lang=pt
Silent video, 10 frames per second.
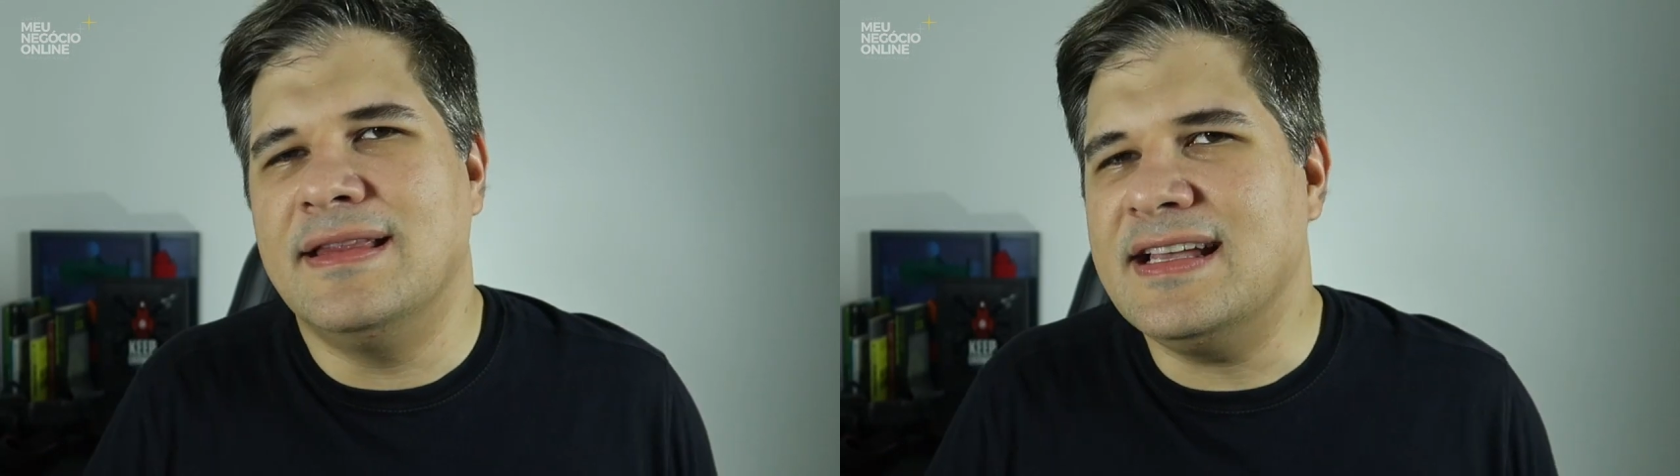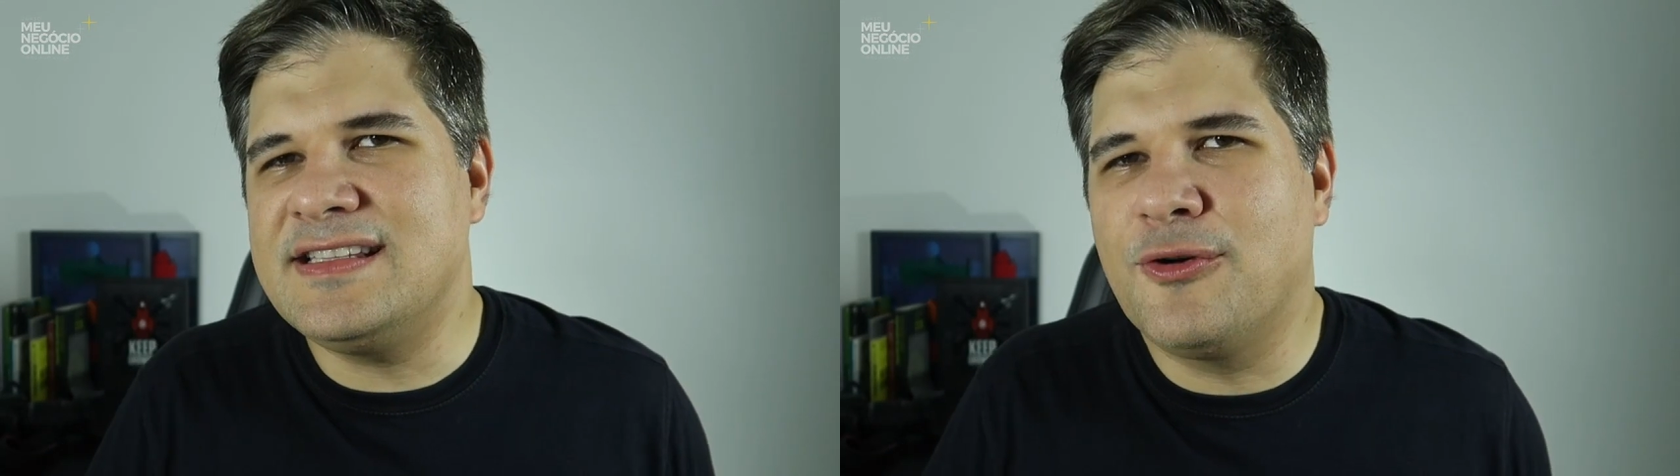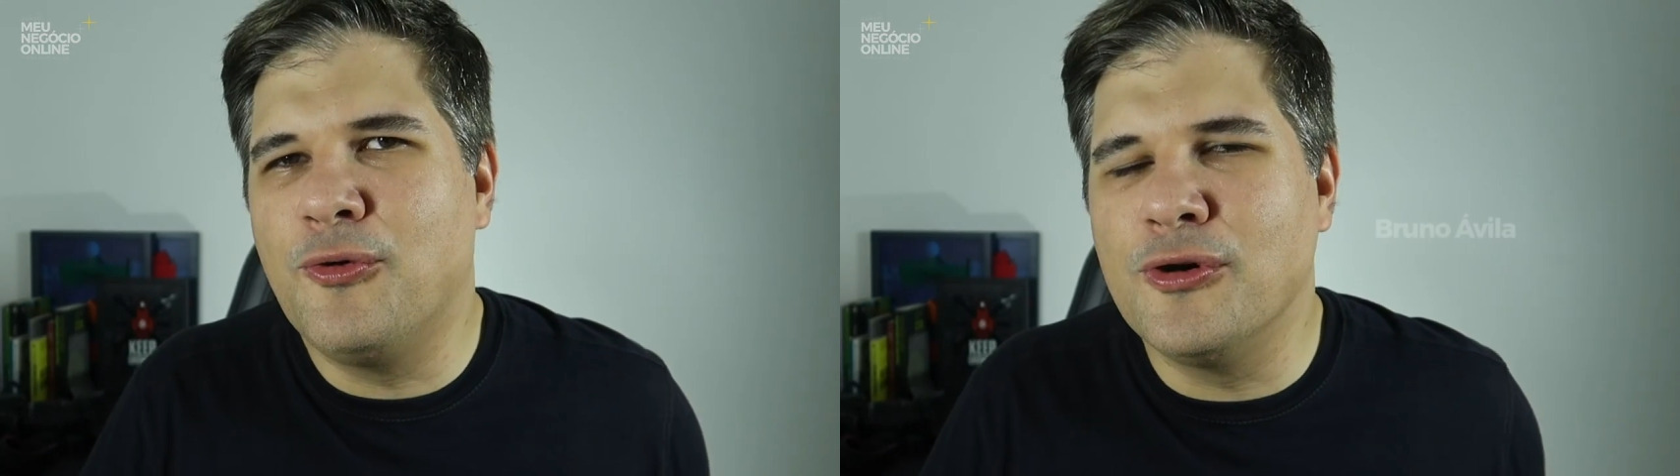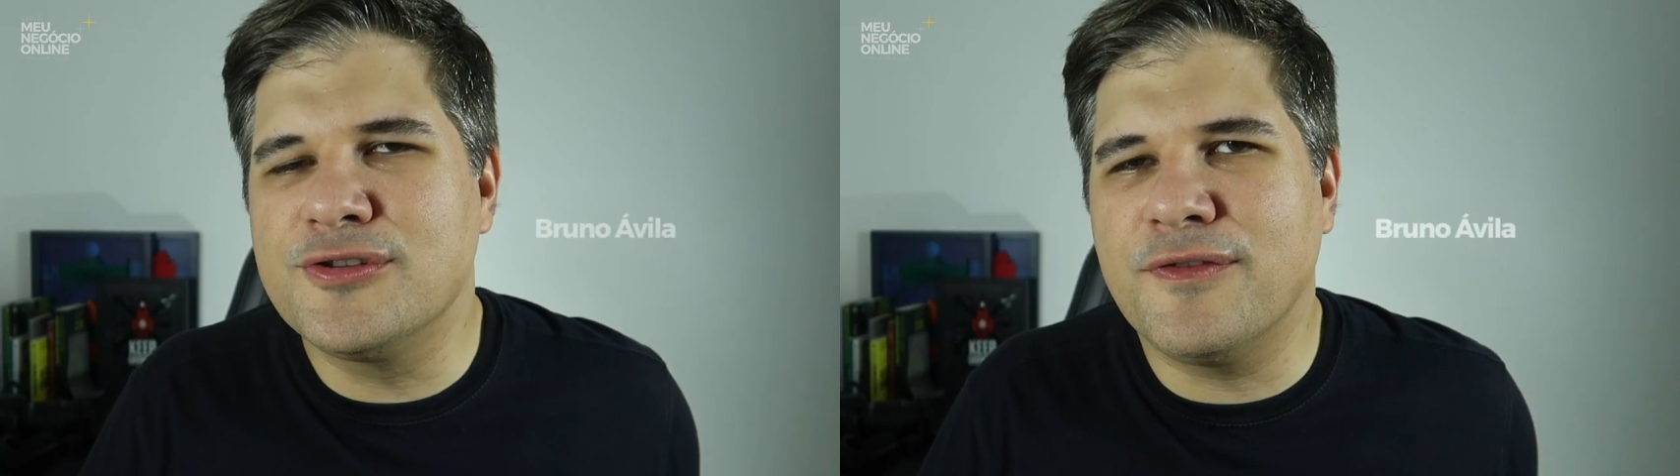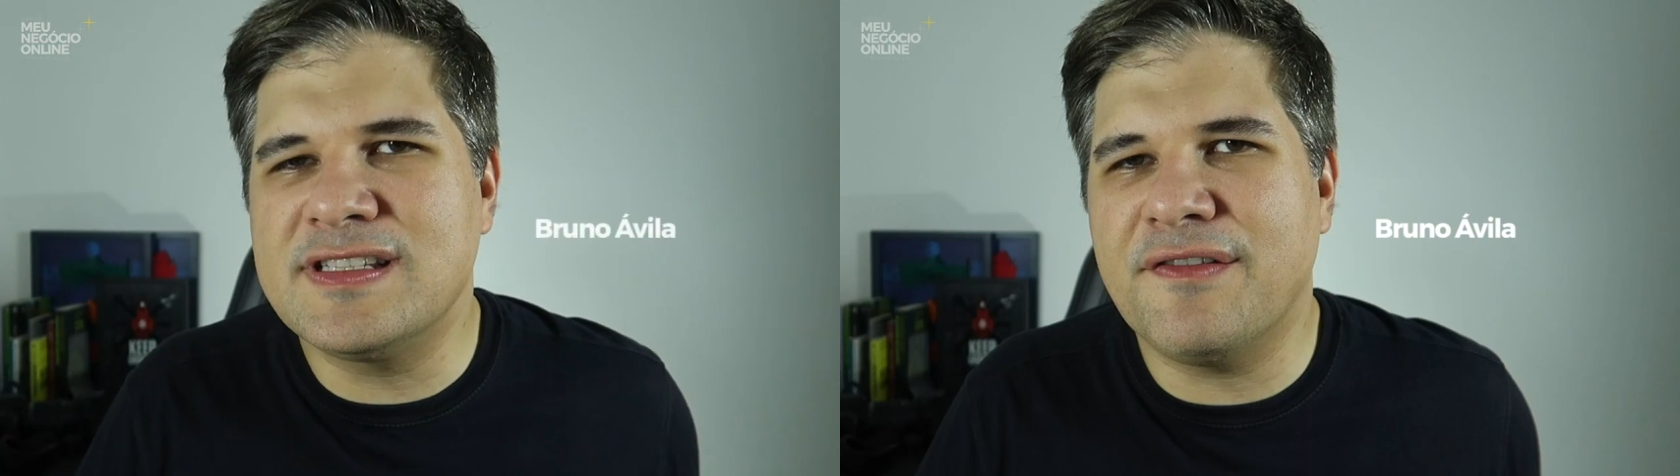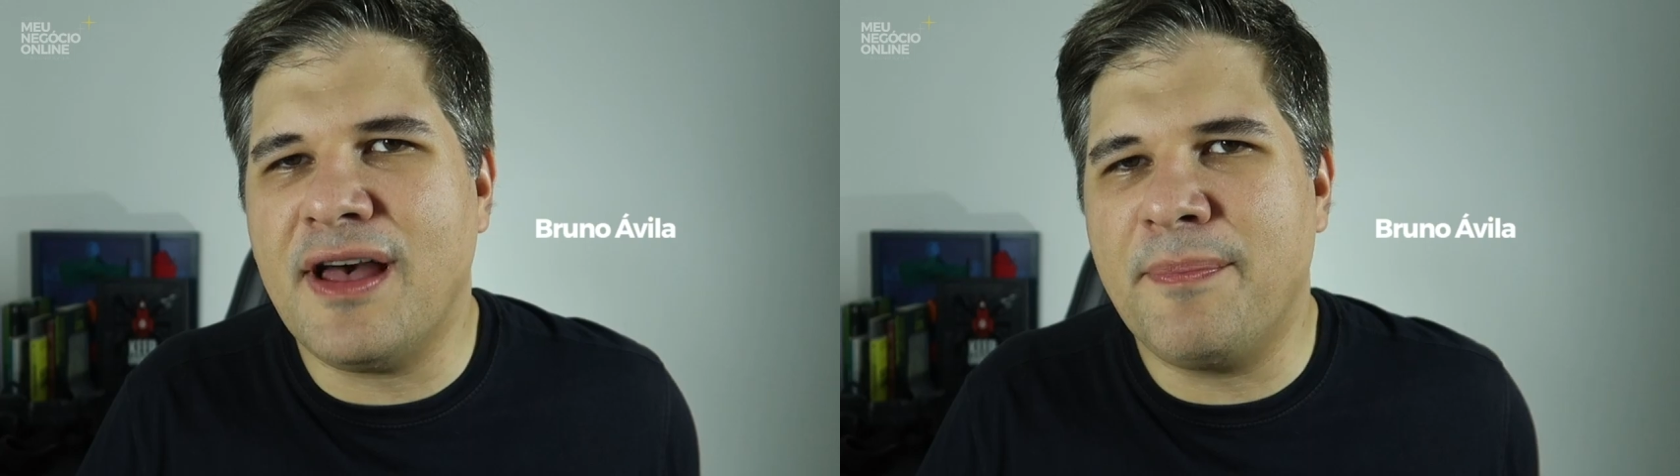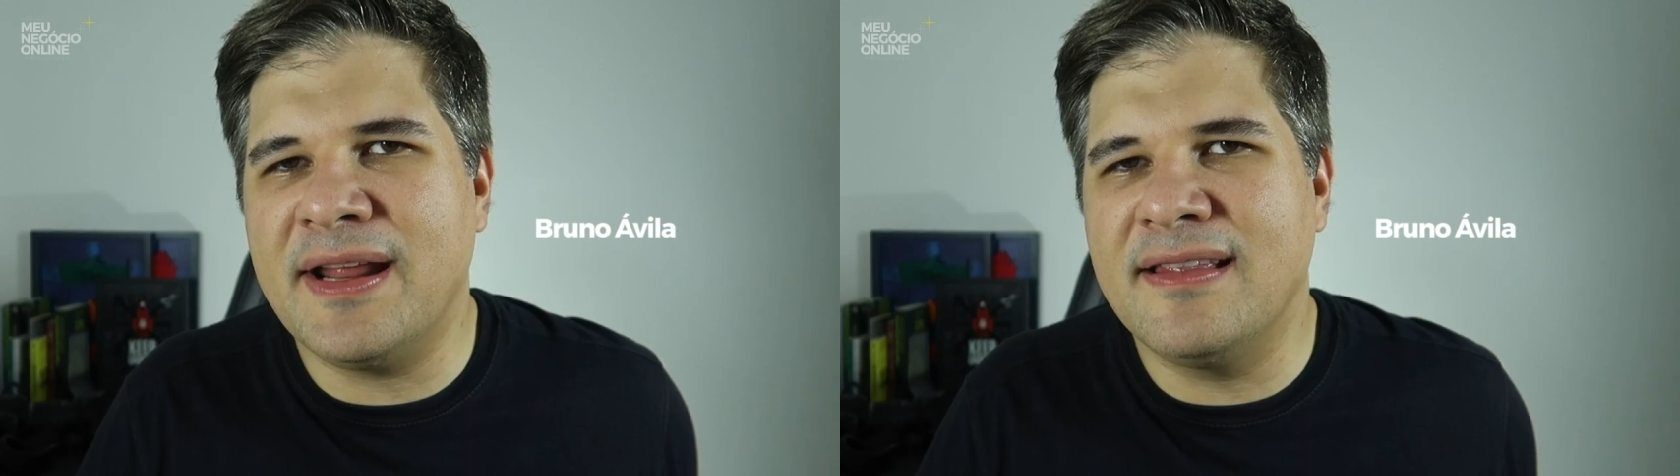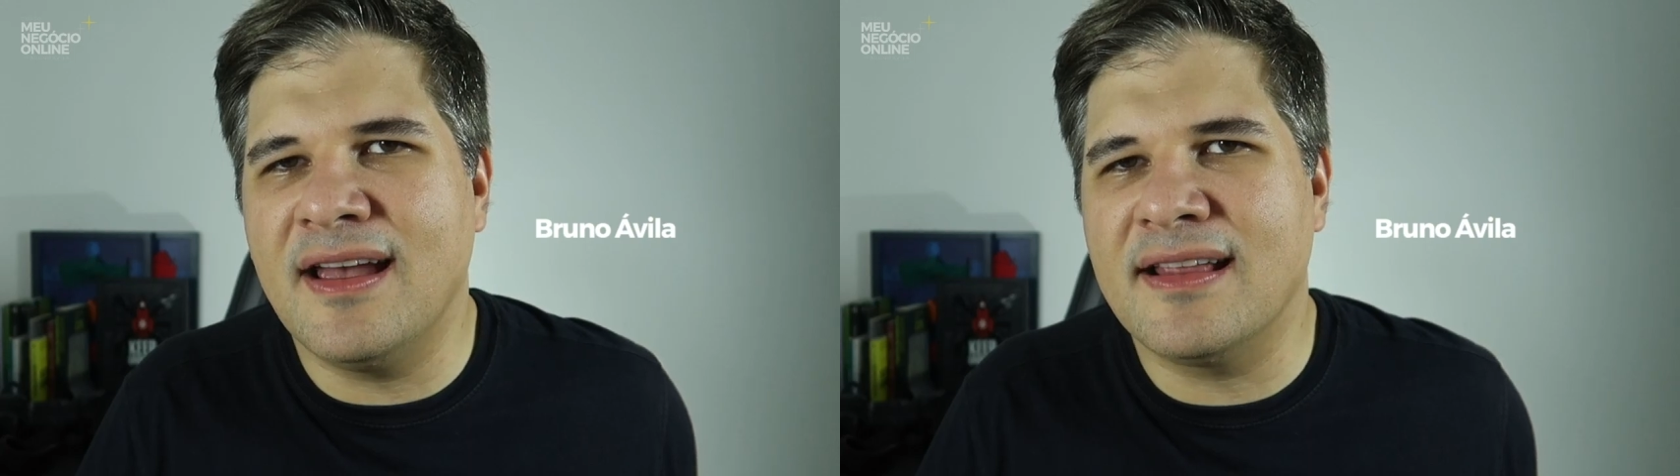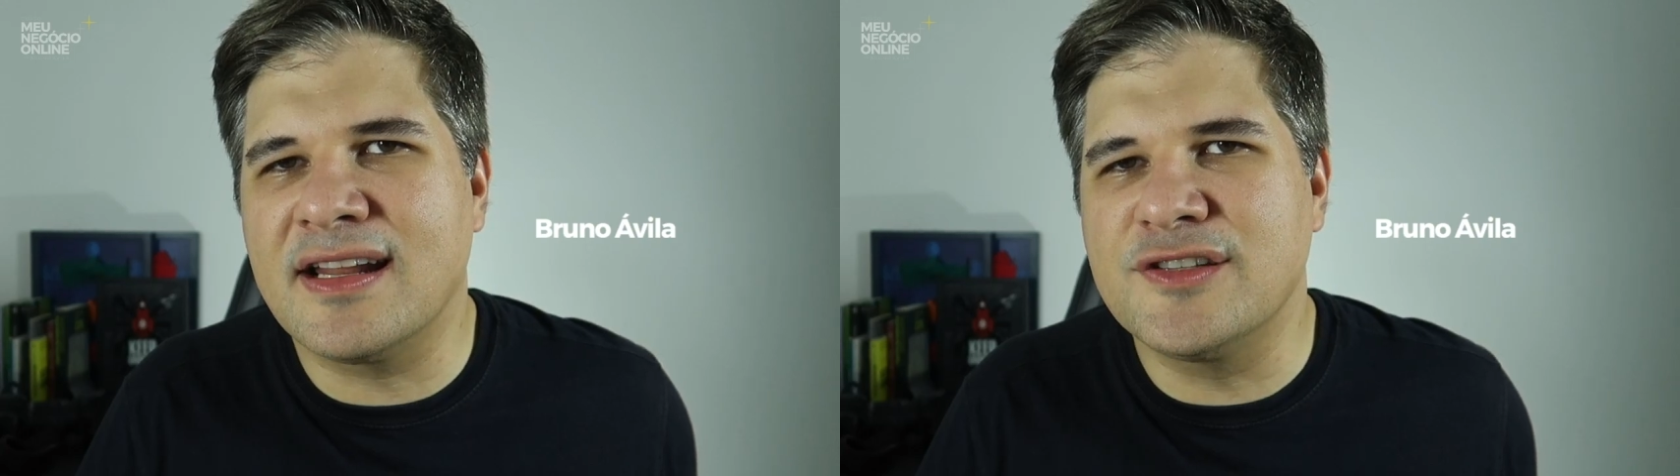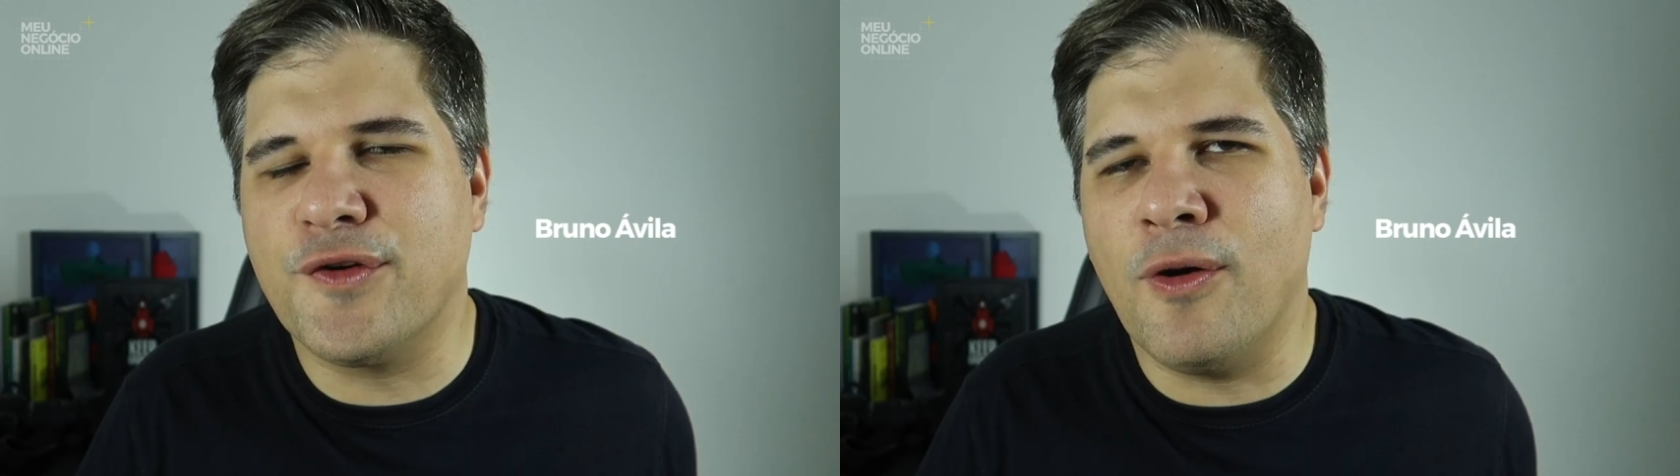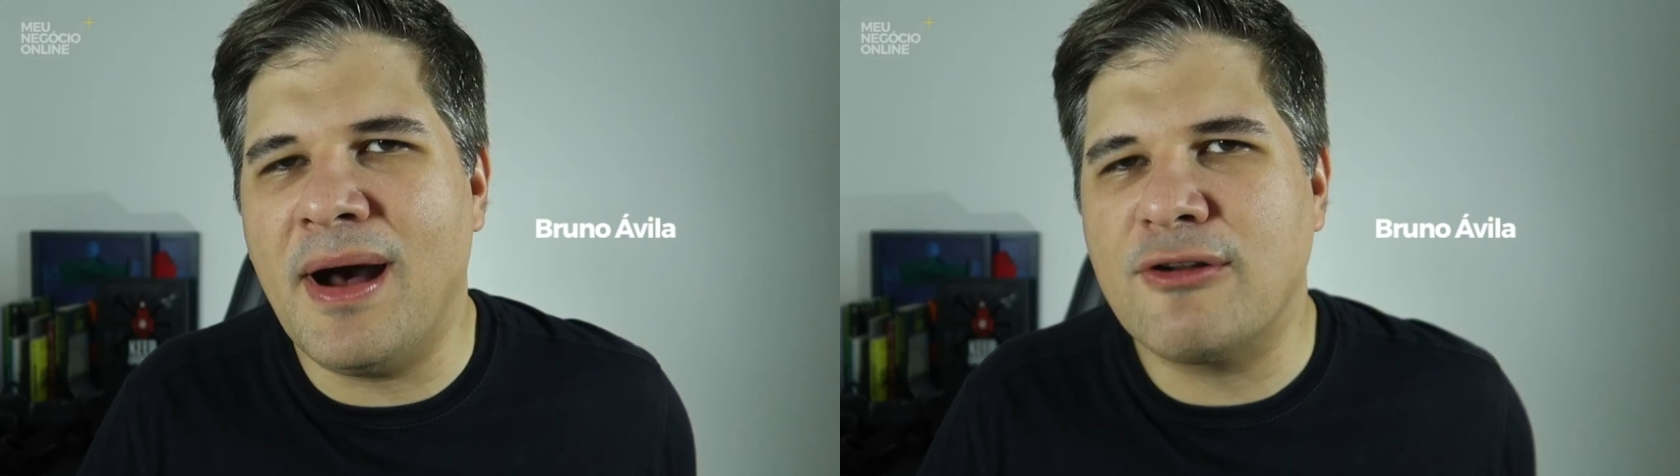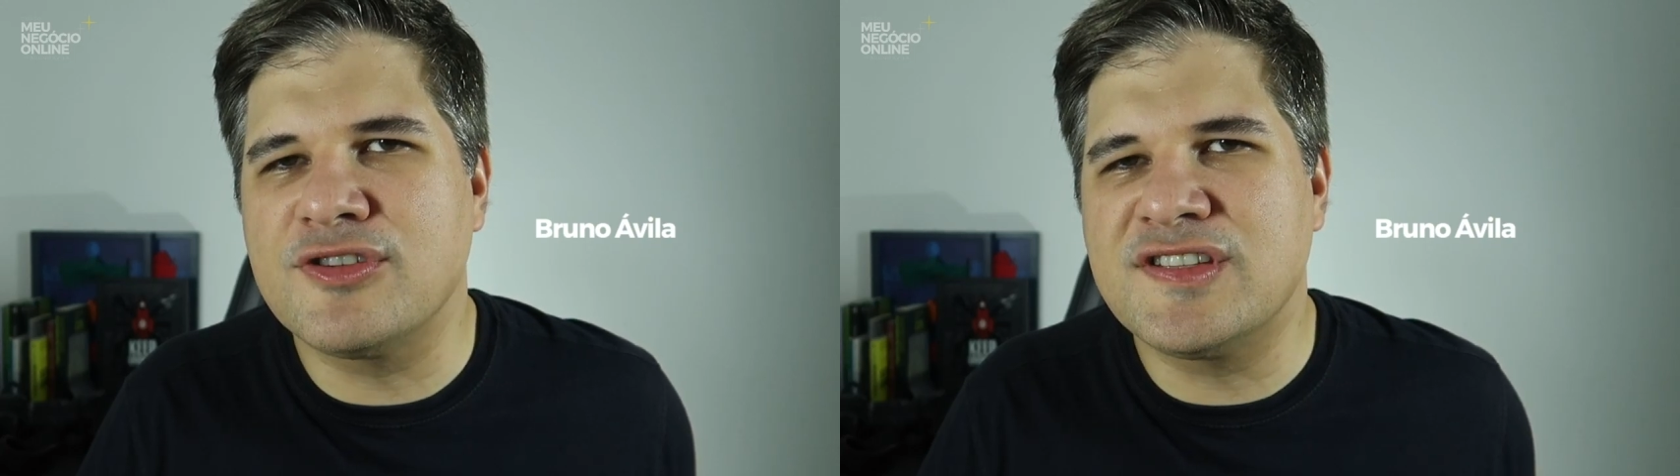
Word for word: Nesse curso você vai aprender a transformar o